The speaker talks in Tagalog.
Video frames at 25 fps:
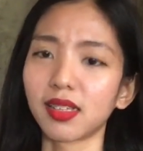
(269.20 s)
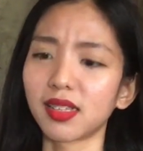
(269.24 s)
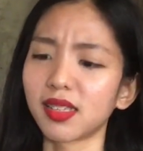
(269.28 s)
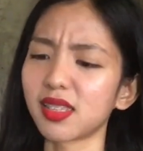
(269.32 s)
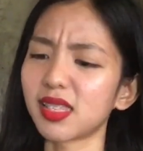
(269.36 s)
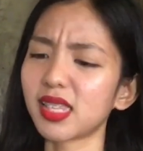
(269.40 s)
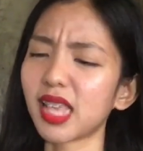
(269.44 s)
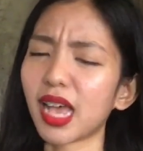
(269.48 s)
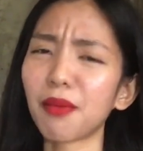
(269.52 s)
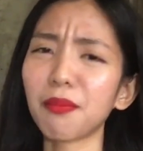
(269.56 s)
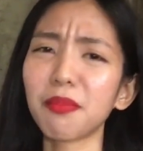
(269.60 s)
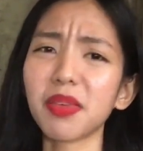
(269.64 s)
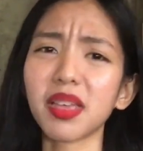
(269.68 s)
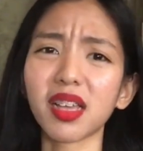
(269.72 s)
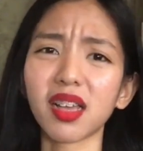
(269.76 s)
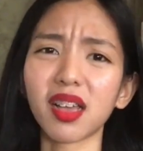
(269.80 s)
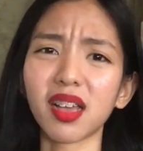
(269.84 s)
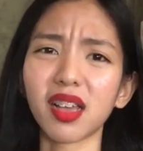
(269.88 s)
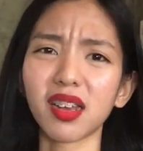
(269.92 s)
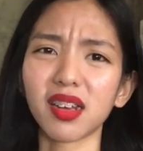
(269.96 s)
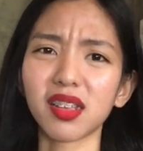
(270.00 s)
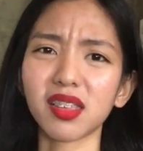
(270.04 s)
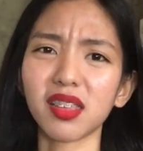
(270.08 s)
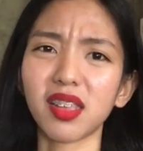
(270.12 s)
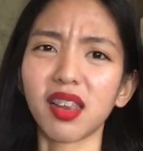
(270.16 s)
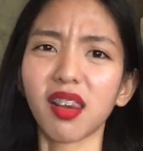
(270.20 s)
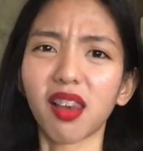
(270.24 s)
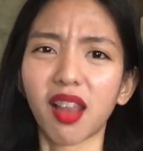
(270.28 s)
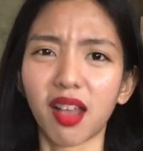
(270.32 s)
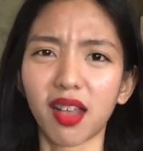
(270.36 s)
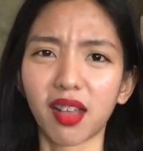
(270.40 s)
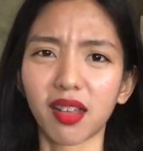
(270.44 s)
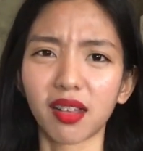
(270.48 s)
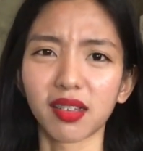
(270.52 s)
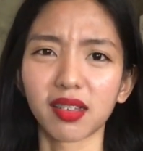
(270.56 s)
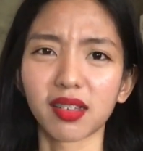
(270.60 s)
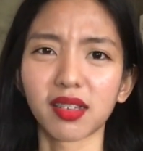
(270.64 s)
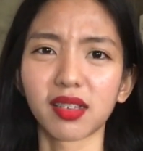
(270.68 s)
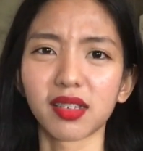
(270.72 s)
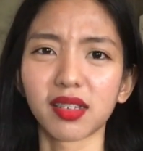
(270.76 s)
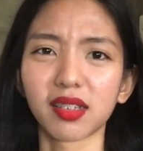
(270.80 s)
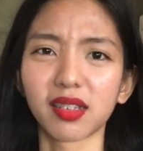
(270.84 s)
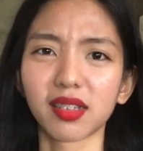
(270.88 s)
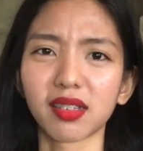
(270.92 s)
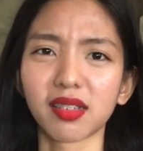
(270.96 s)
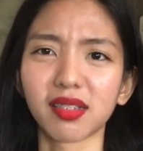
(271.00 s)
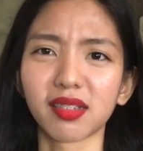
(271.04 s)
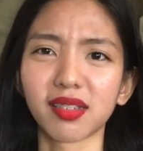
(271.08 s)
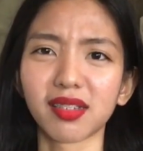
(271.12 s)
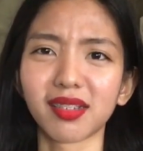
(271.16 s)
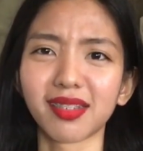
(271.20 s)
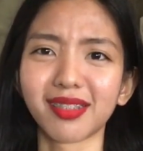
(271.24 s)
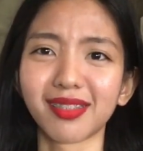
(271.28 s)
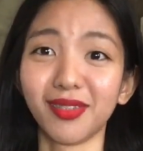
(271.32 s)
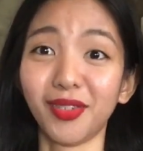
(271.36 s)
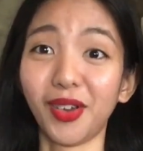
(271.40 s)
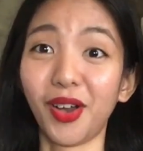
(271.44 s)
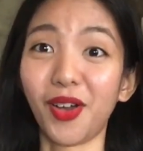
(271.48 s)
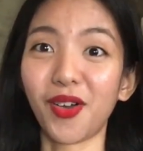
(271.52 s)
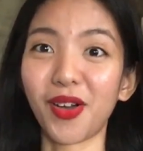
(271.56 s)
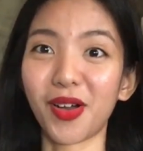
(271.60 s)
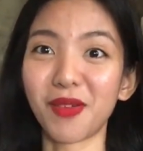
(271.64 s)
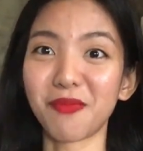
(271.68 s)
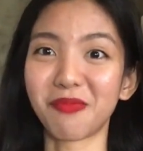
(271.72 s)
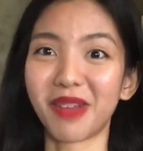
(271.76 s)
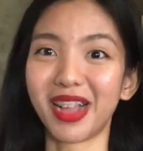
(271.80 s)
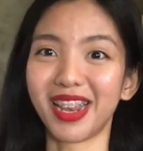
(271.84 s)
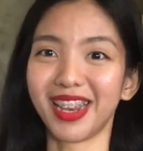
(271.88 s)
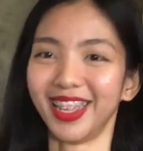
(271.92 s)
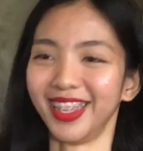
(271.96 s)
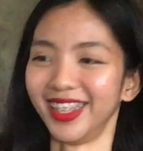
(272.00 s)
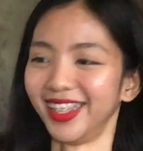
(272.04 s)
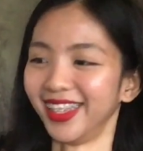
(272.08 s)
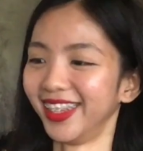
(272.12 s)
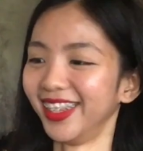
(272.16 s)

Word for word: Sabi nga rin nila. Wow, kapal.